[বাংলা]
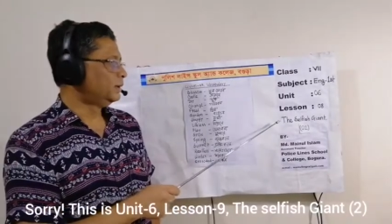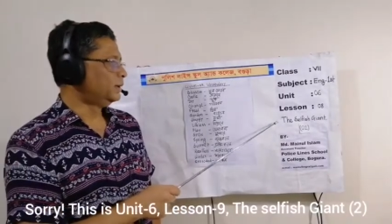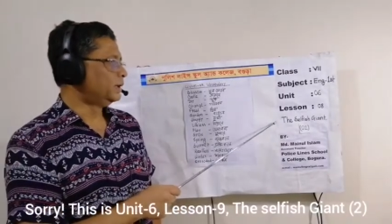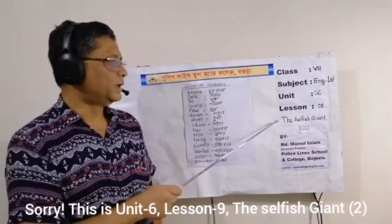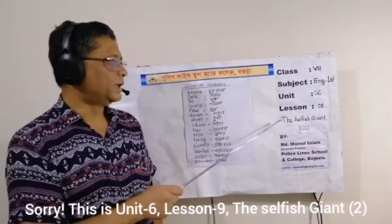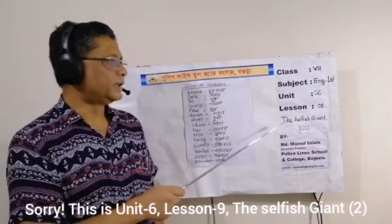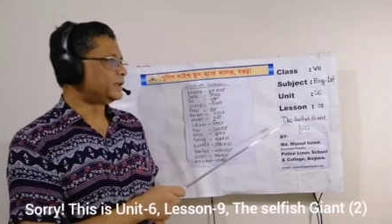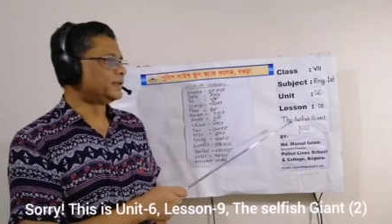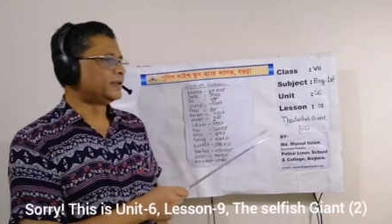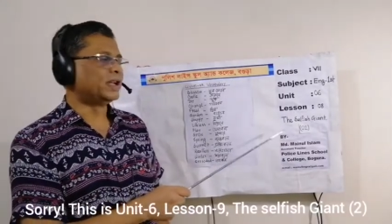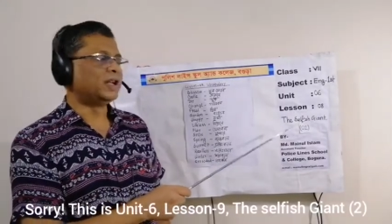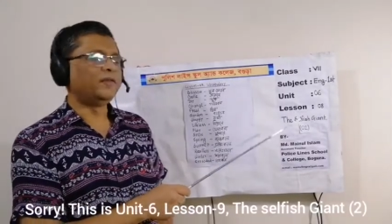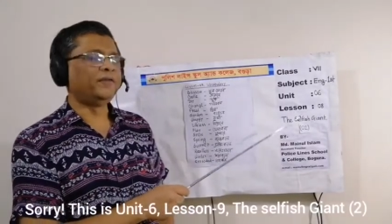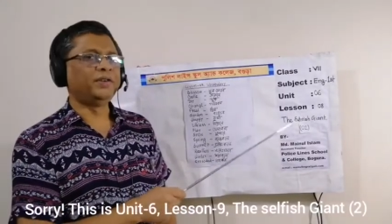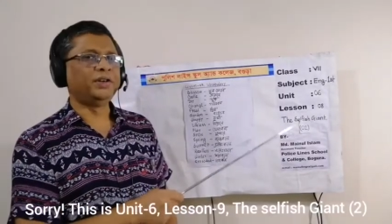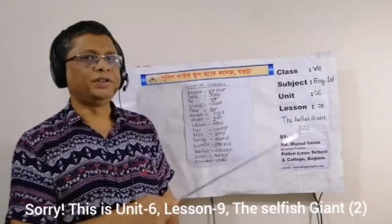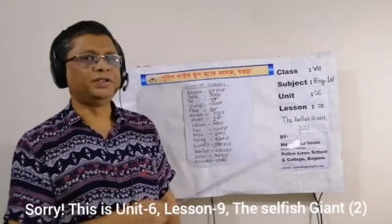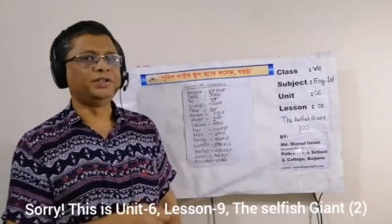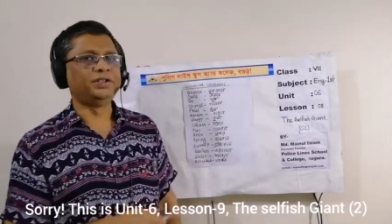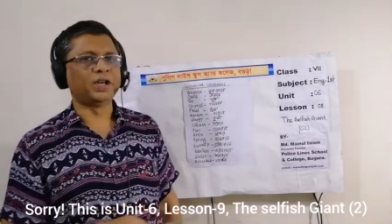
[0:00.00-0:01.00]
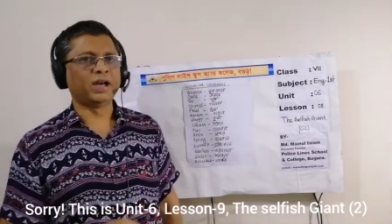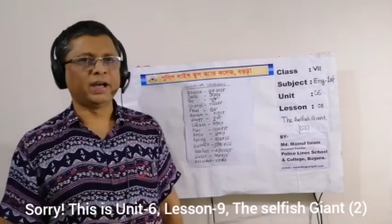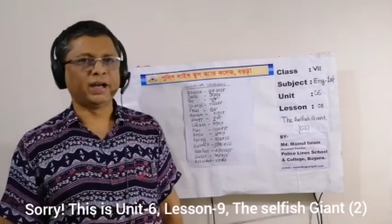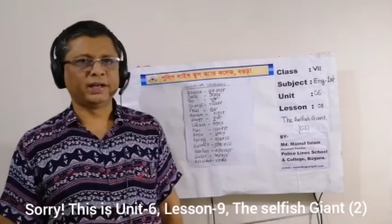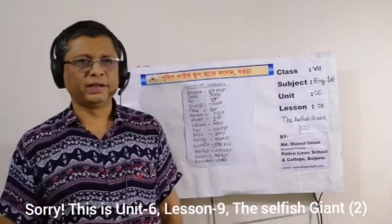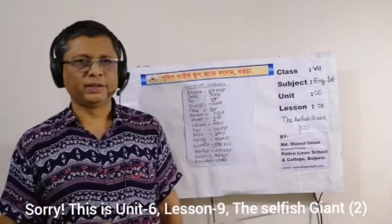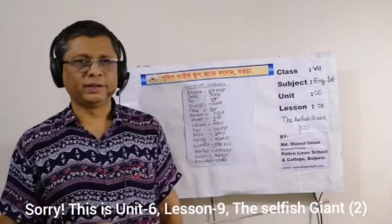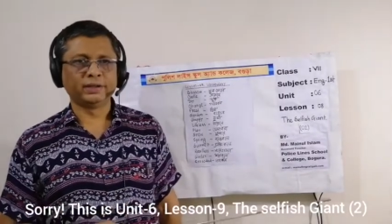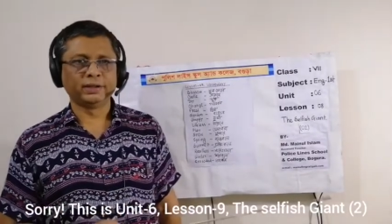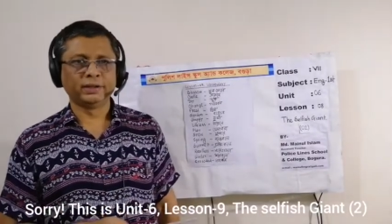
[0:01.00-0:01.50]
দ্য সেলফিশ
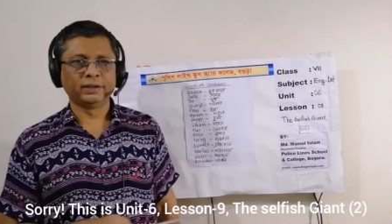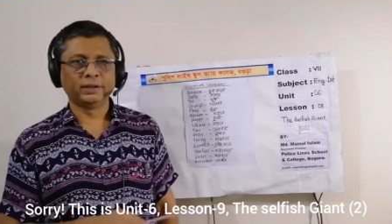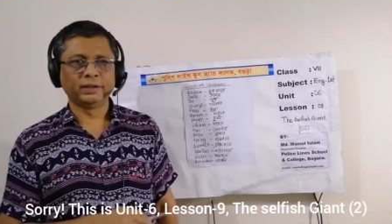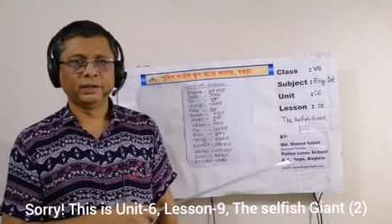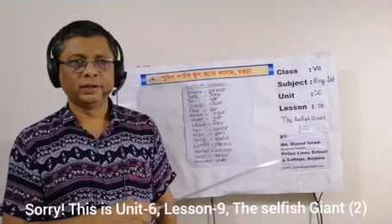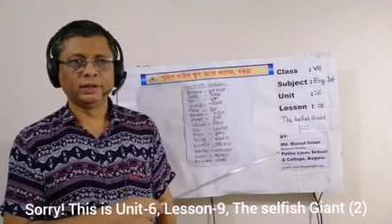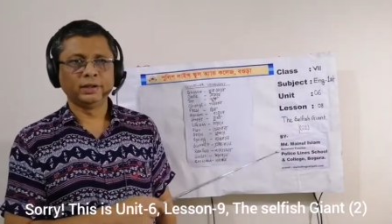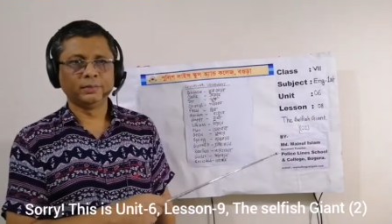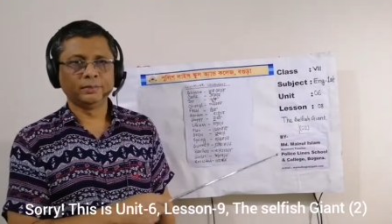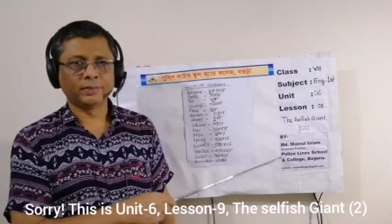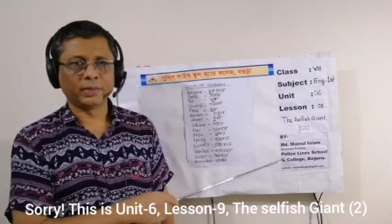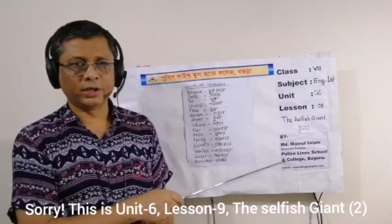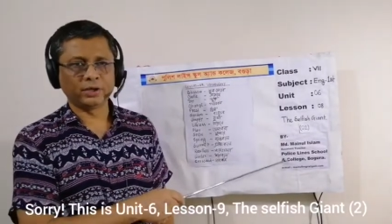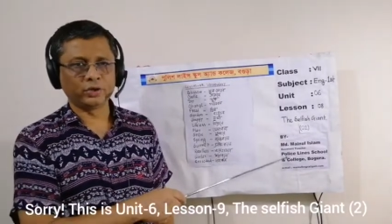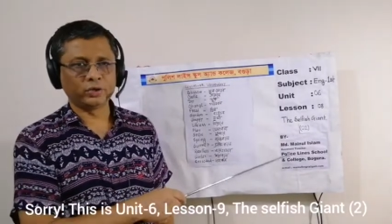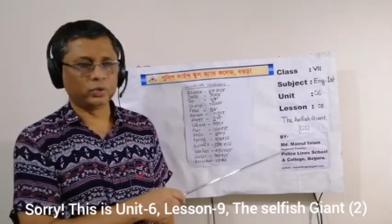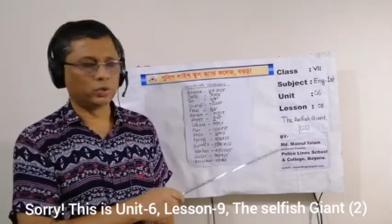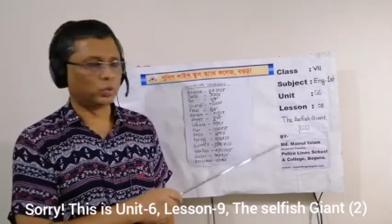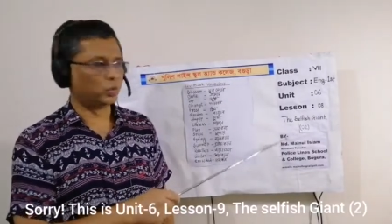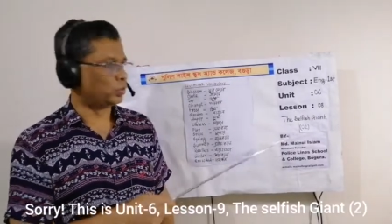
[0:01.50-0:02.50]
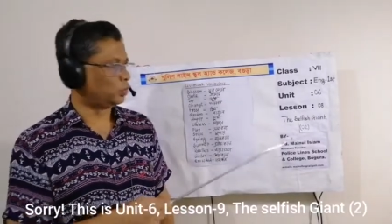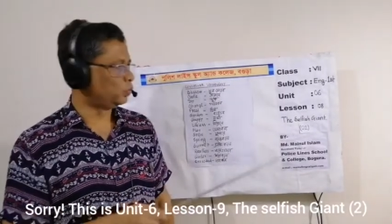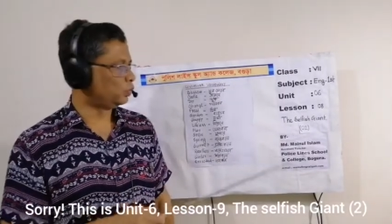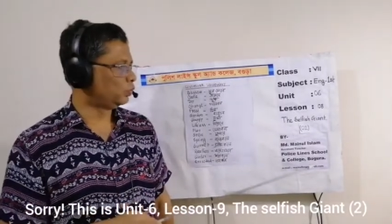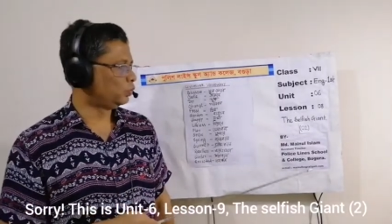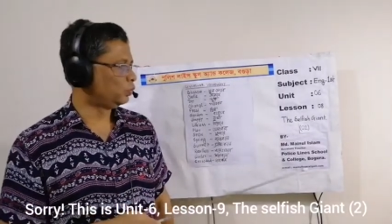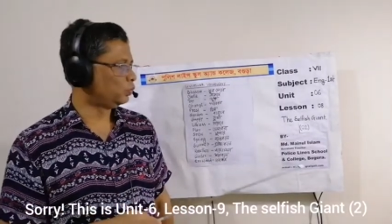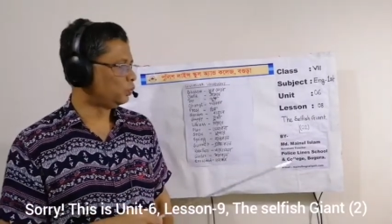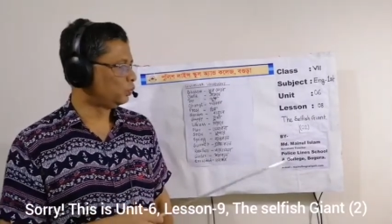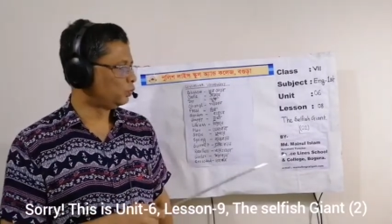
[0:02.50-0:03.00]
জায়ান্ট পার্ট টু
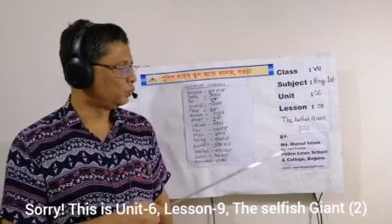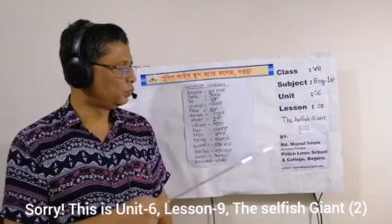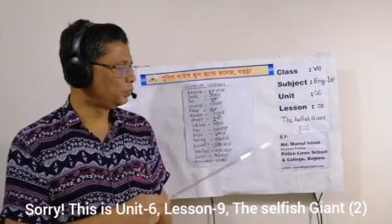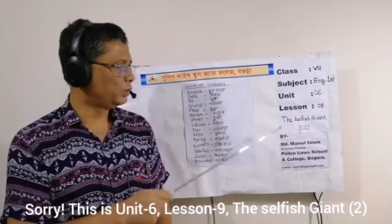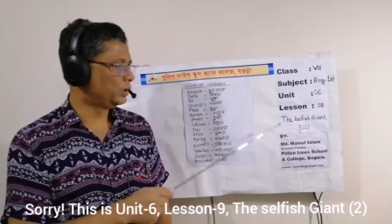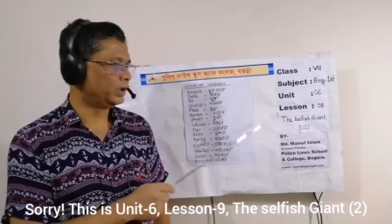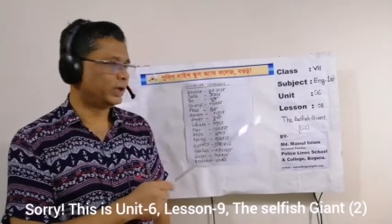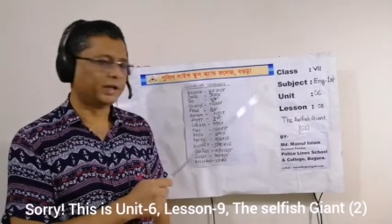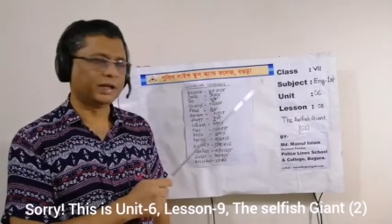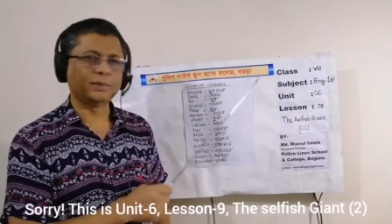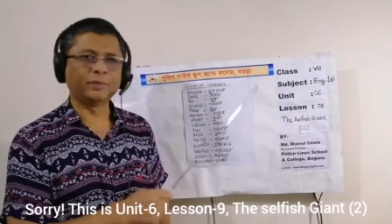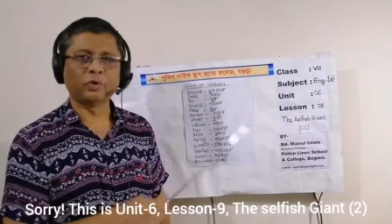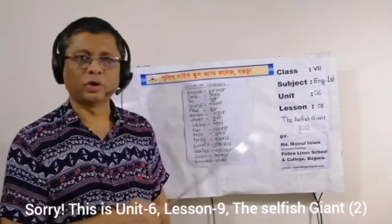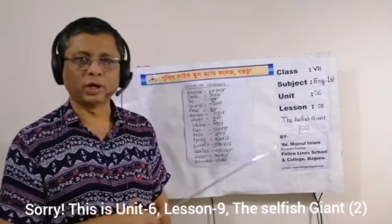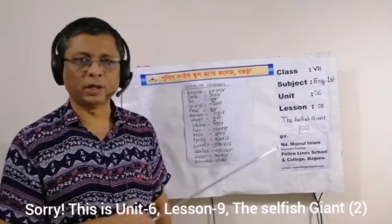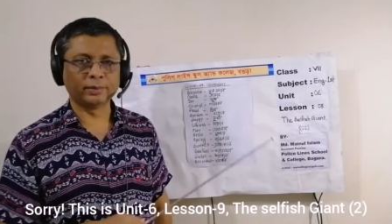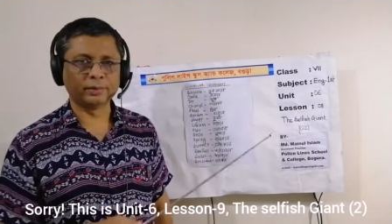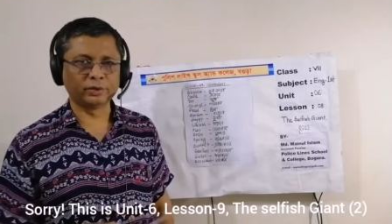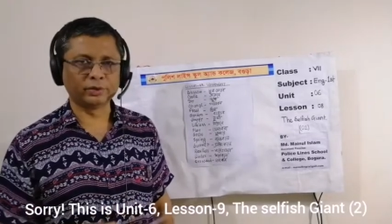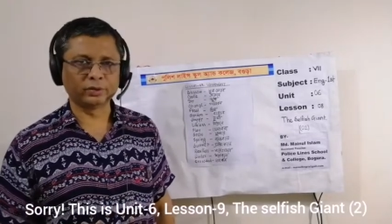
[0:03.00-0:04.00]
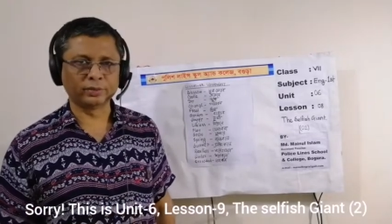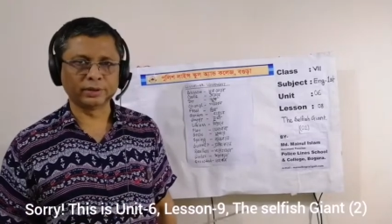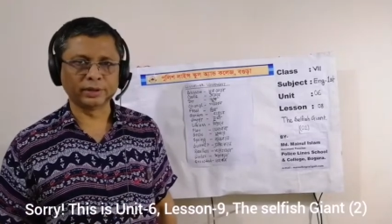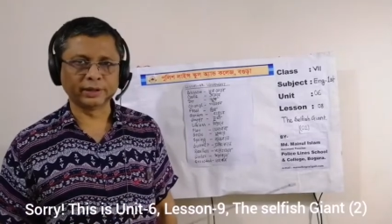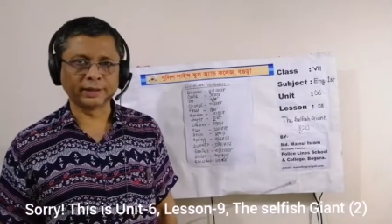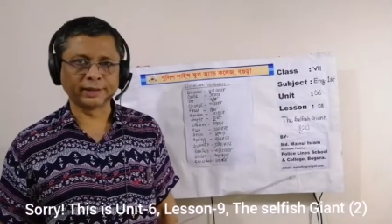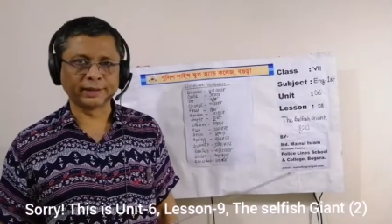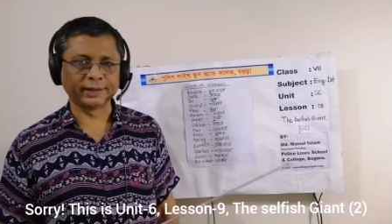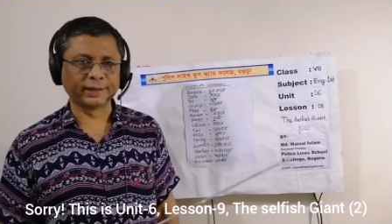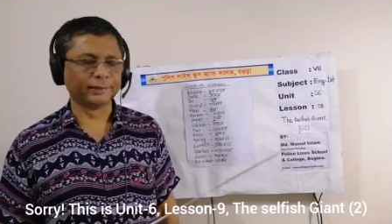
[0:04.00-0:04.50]
এটা পড়াবো
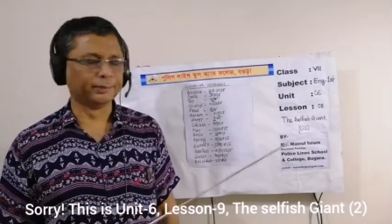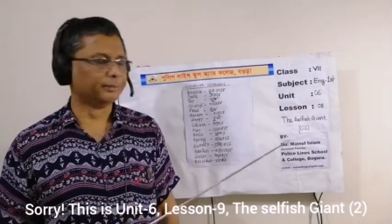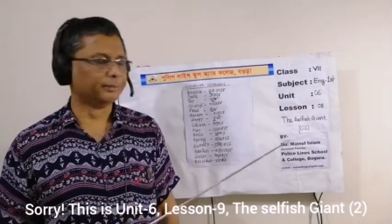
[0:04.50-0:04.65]
তোমাদেরকে